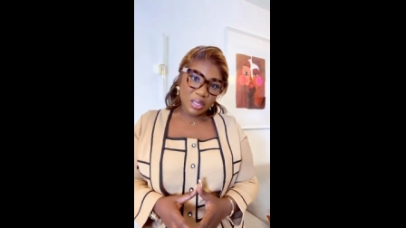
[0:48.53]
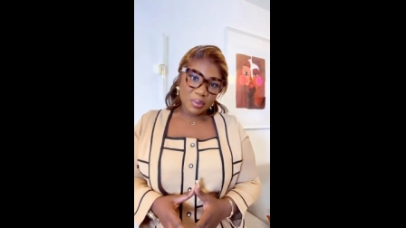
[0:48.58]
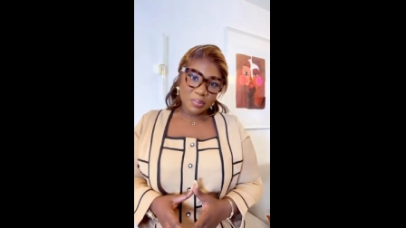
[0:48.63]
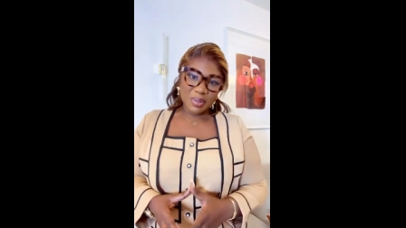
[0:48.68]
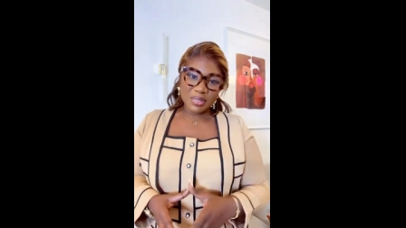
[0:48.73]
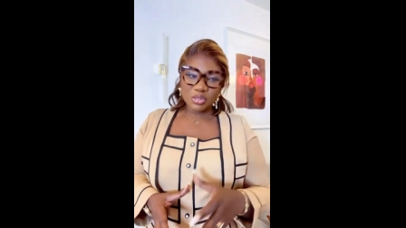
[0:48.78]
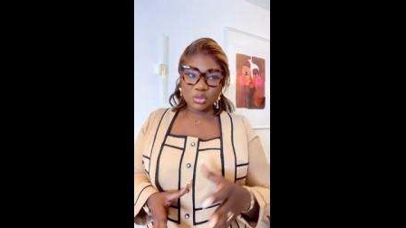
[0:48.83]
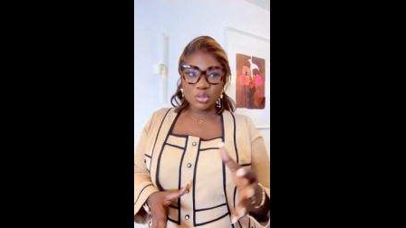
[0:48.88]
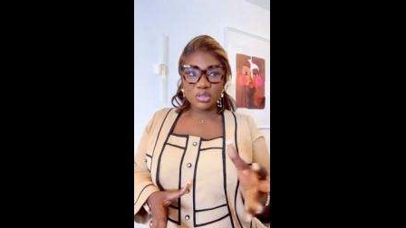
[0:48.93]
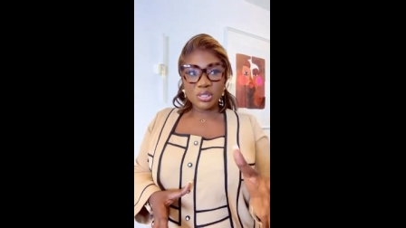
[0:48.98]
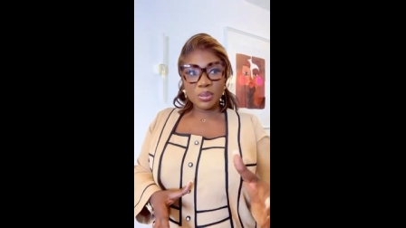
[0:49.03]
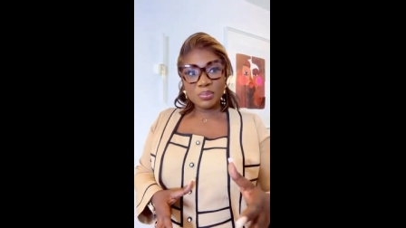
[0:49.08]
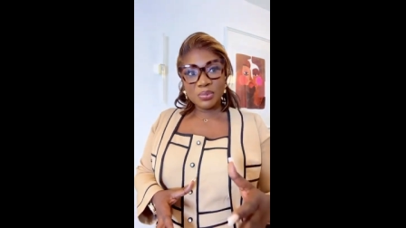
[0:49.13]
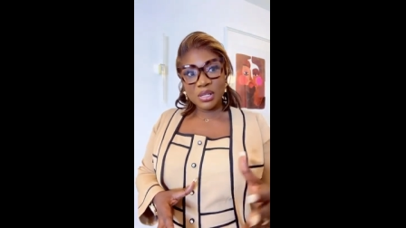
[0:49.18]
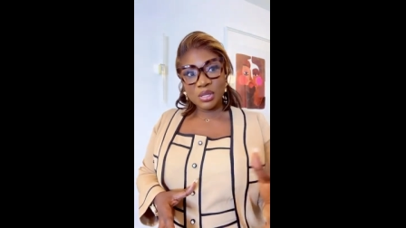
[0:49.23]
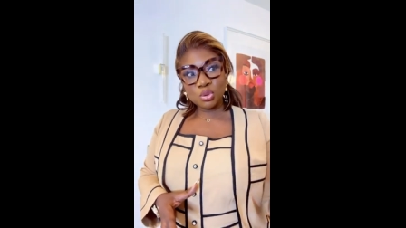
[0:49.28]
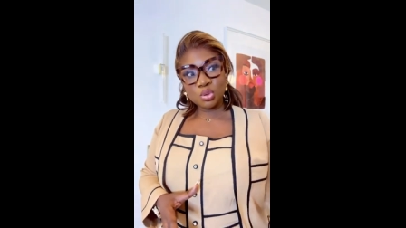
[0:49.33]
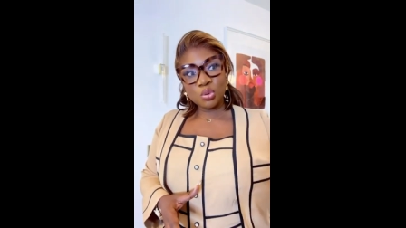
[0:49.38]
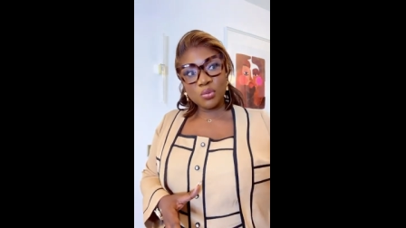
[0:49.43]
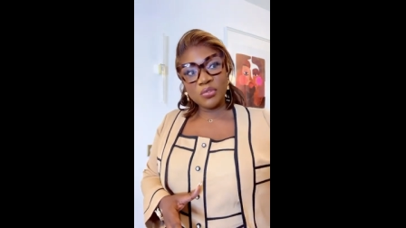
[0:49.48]
parce que j'ai
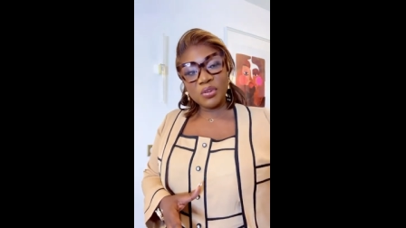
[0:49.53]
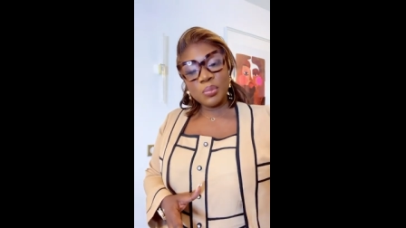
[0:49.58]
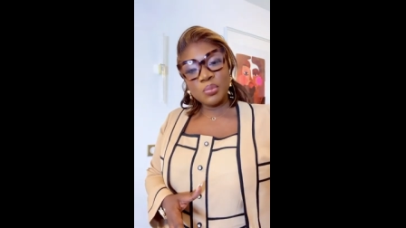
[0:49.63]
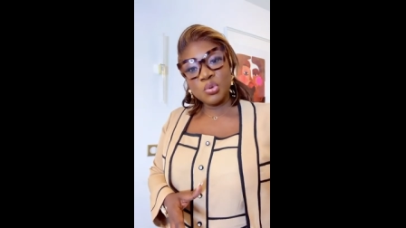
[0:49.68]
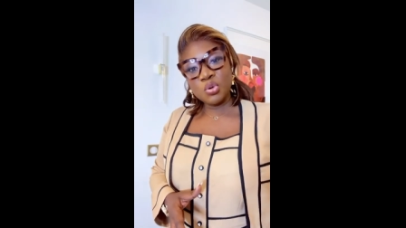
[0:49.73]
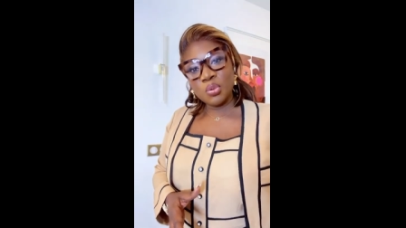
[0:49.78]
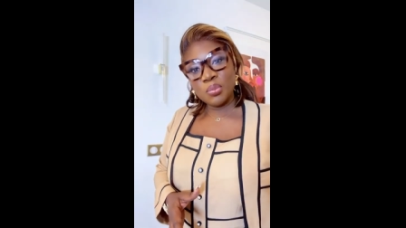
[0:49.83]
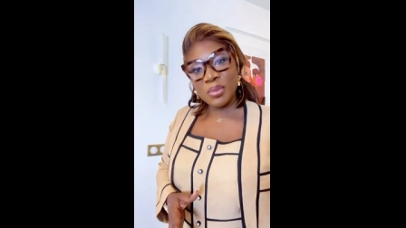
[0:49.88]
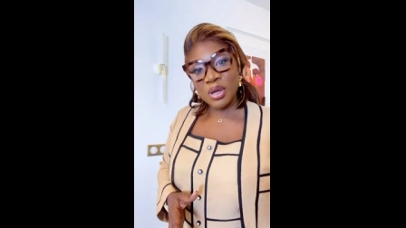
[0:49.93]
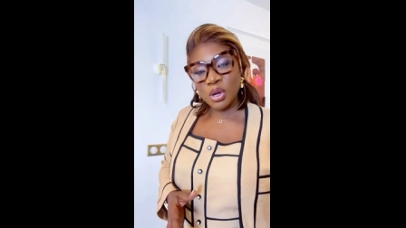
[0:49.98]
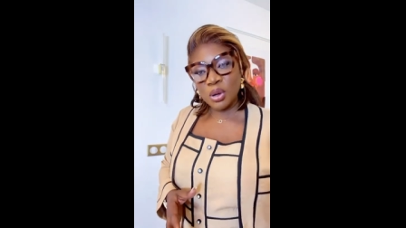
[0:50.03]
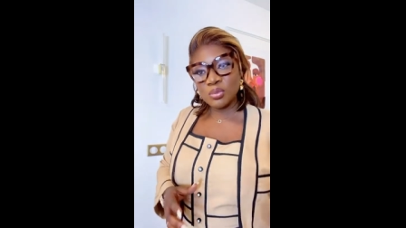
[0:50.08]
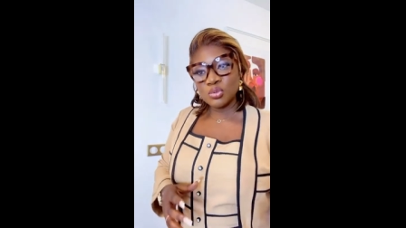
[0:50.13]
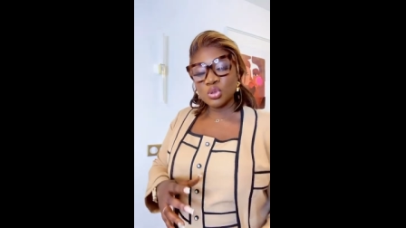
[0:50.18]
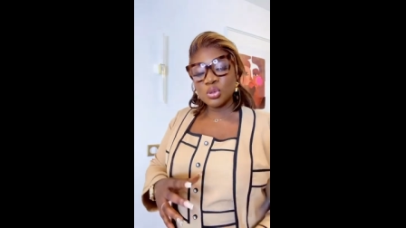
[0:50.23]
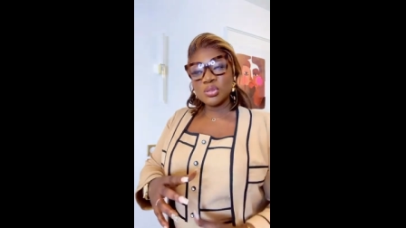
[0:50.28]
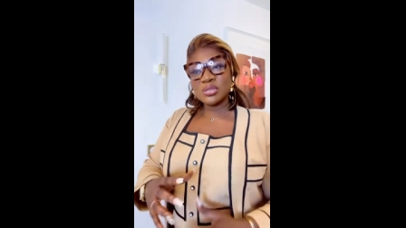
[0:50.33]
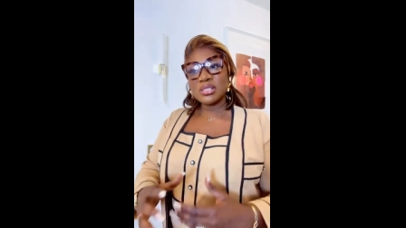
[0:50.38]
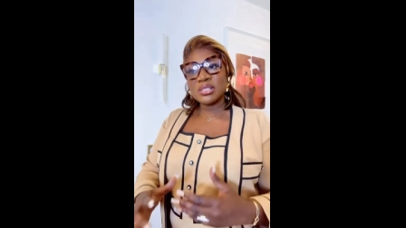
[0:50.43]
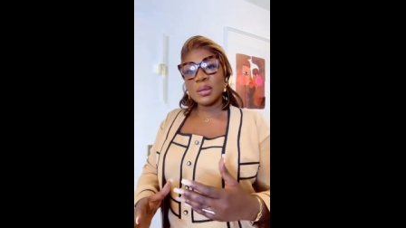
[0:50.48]
peut-être trouvé mieux. Mais comme je
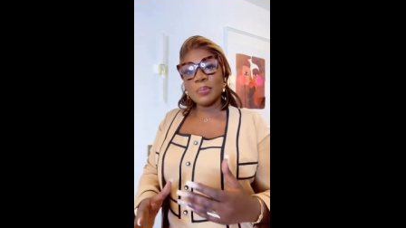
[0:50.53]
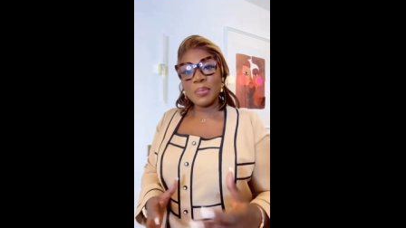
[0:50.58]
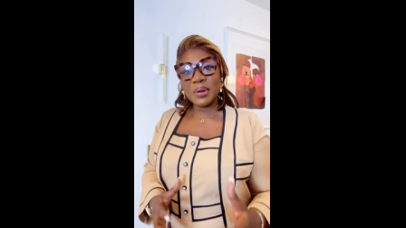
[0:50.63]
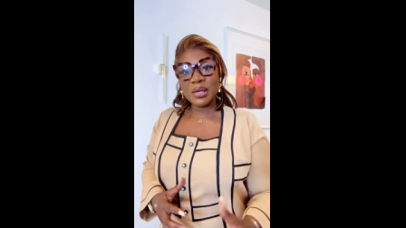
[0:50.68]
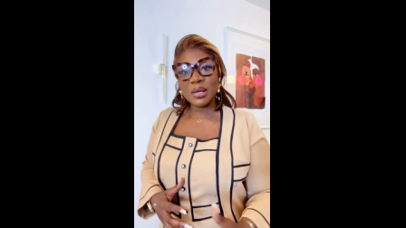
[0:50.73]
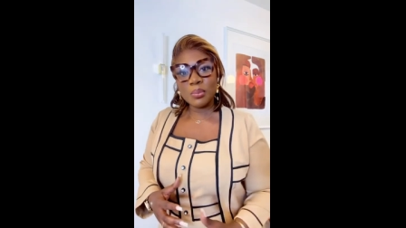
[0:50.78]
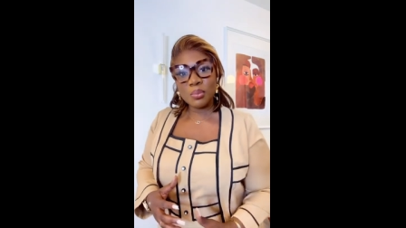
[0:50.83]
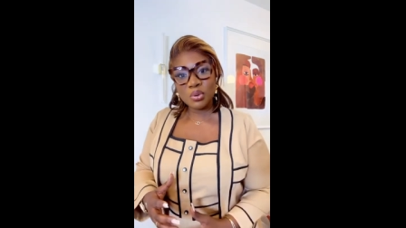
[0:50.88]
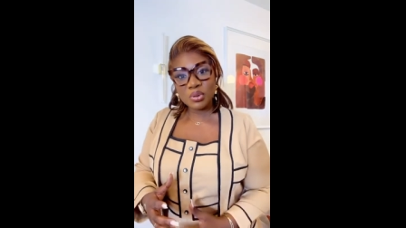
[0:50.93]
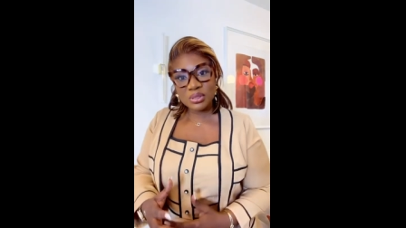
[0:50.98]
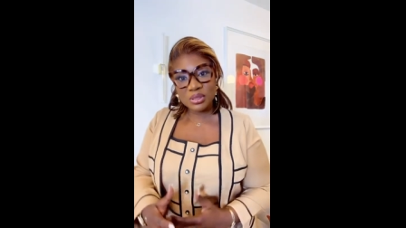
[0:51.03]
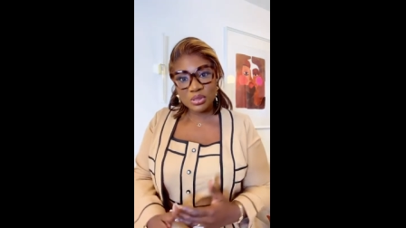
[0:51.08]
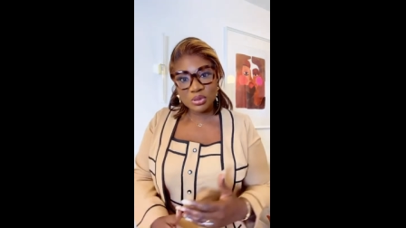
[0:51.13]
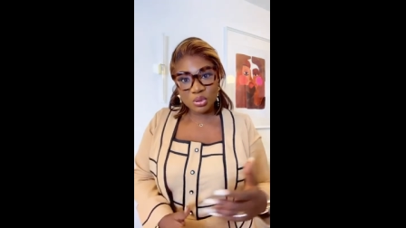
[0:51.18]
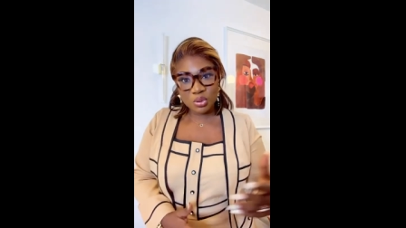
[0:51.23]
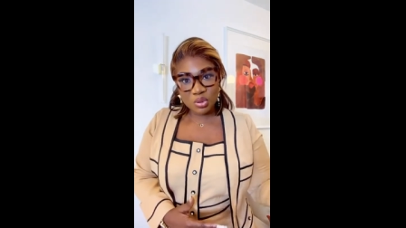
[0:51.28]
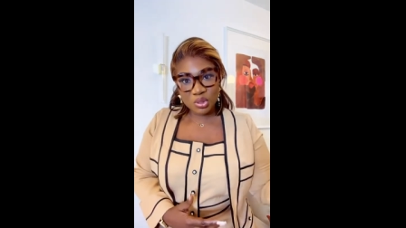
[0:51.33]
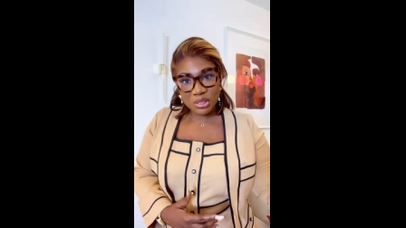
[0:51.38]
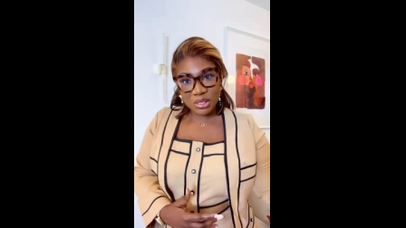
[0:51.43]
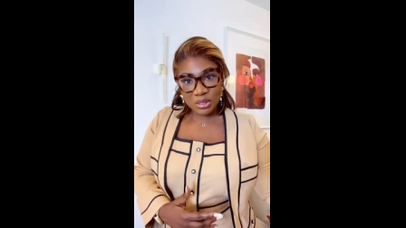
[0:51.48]
ne sais pas d'abord si ce
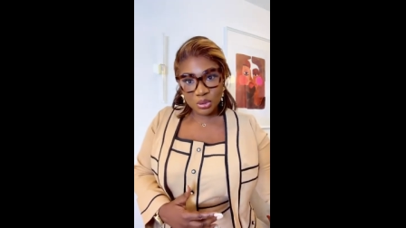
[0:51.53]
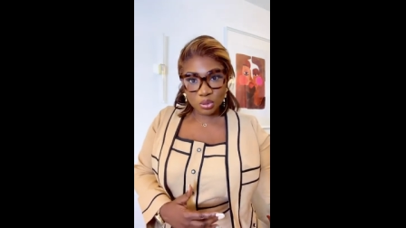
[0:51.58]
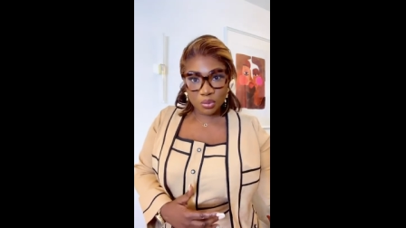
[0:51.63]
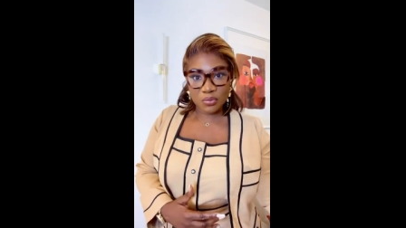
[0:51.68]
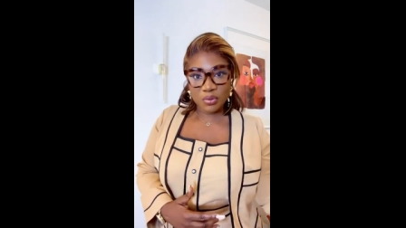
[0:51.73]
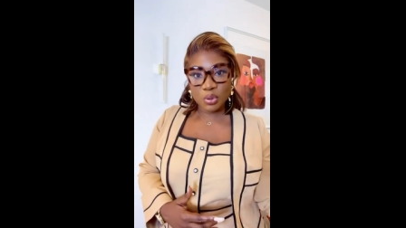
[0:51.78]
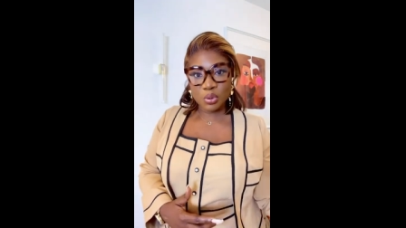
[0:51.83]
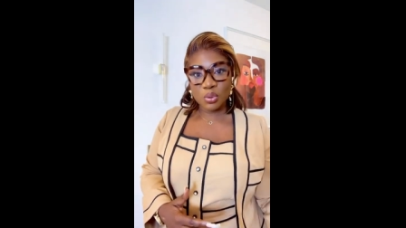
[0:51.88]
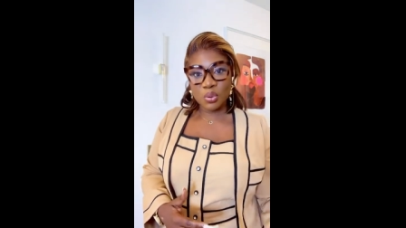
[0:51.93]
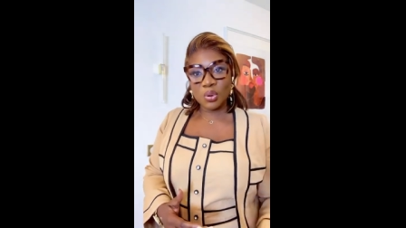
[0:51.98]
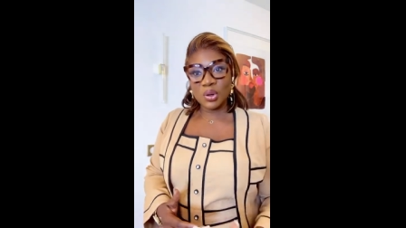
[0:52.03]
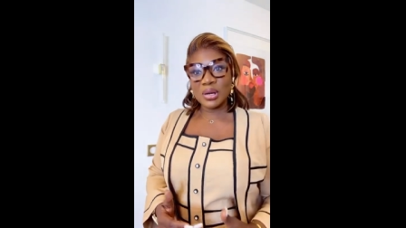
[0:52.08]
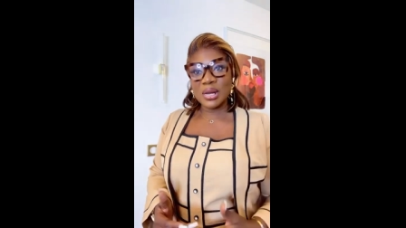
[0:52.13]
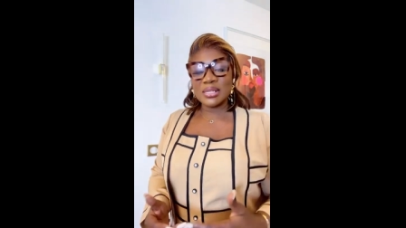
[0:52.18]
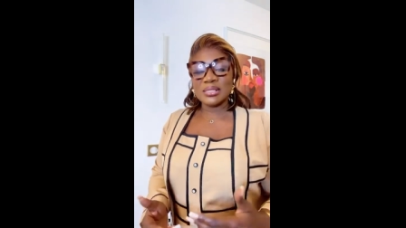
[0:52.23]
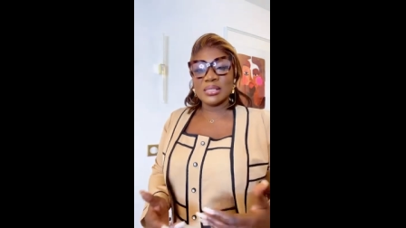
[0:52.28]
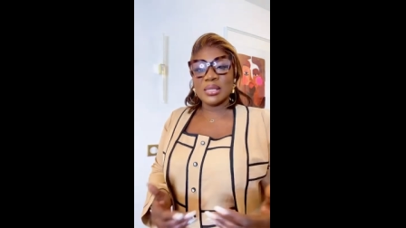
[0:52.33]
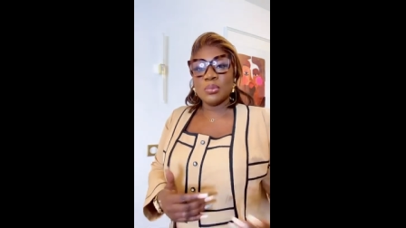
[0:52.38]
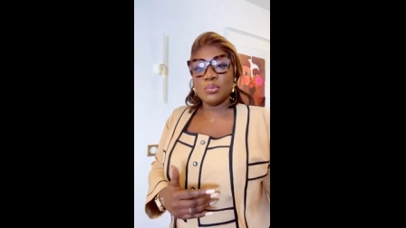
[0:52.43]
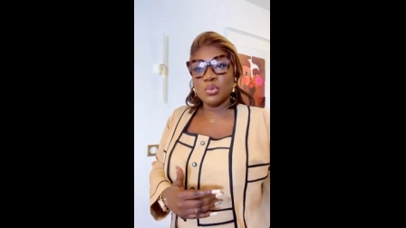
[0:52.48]
que j'ai trouvé dehors là
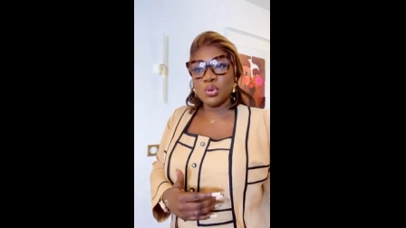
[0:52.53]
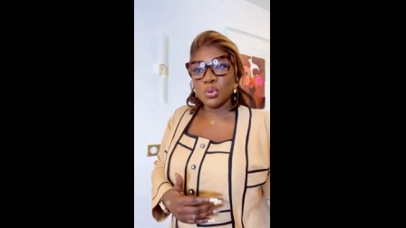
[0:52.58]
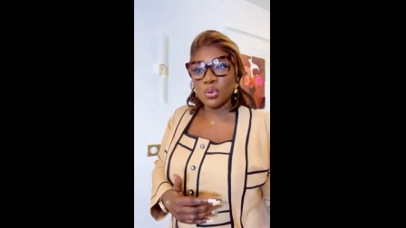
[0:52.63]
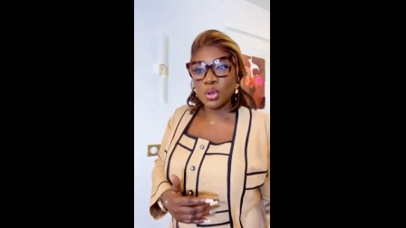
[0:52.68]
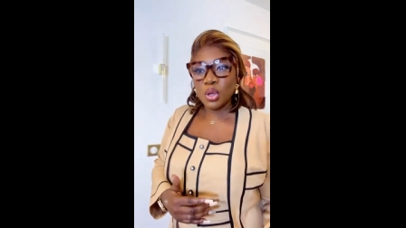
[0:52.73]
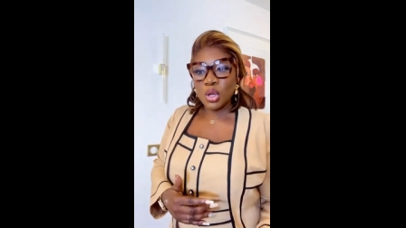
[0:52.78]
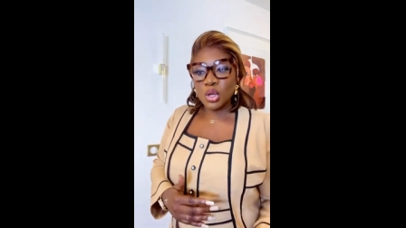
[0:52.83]
c'est mieux,